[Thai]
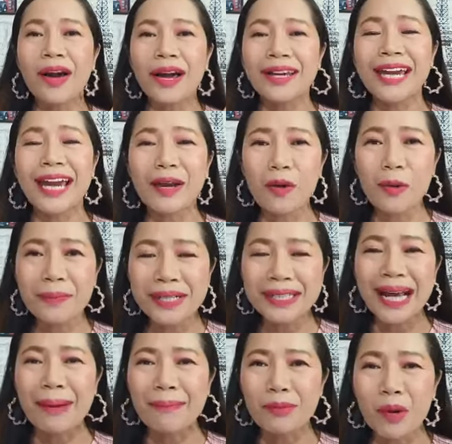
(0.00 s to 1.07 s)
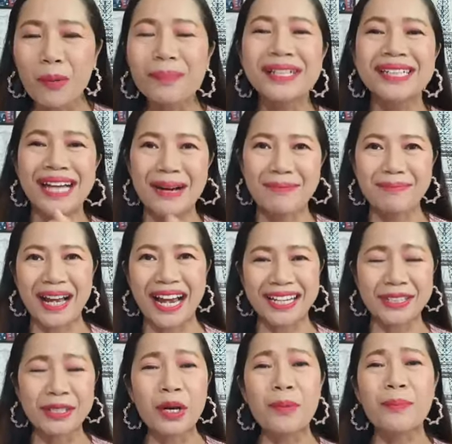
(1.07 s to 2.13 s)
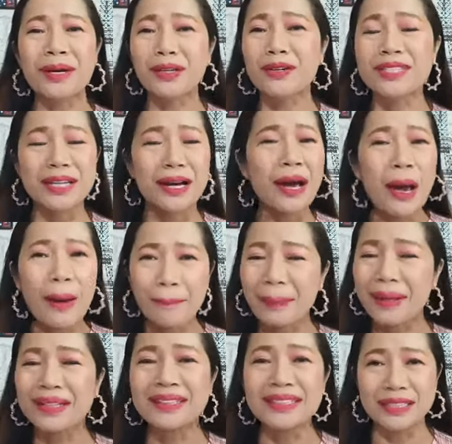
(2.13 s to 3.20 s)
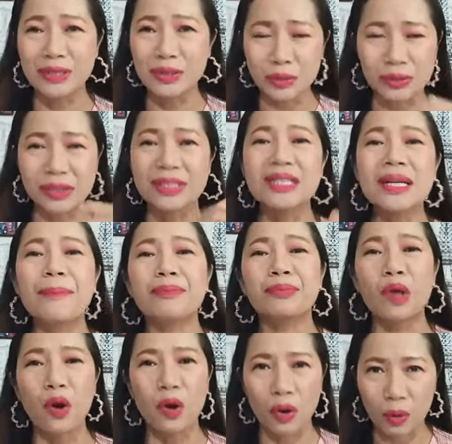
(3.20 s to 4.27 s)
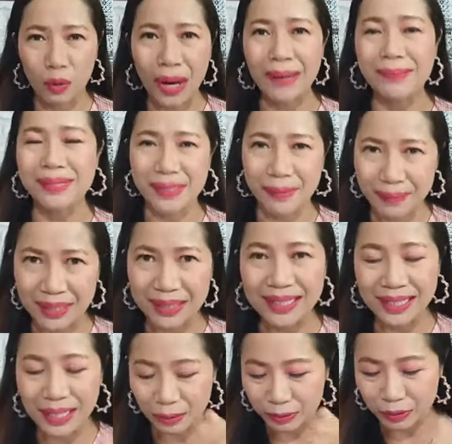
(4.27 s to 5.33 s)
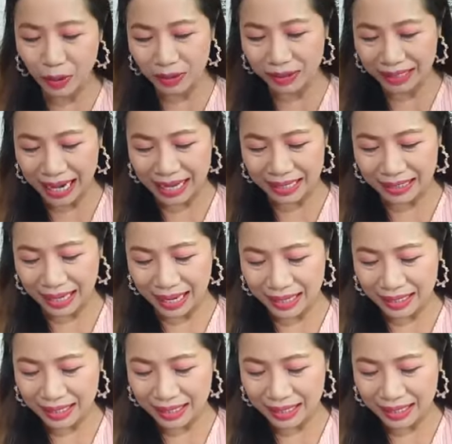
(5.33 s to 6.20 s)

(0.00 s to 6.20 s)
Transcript: แค่ลงมือทำลงมือทำค่ะเดี๋ยวมันก็จะไปถึงจุดเชื่อมต่อความสำเร็จที่เราต้องการนะคะ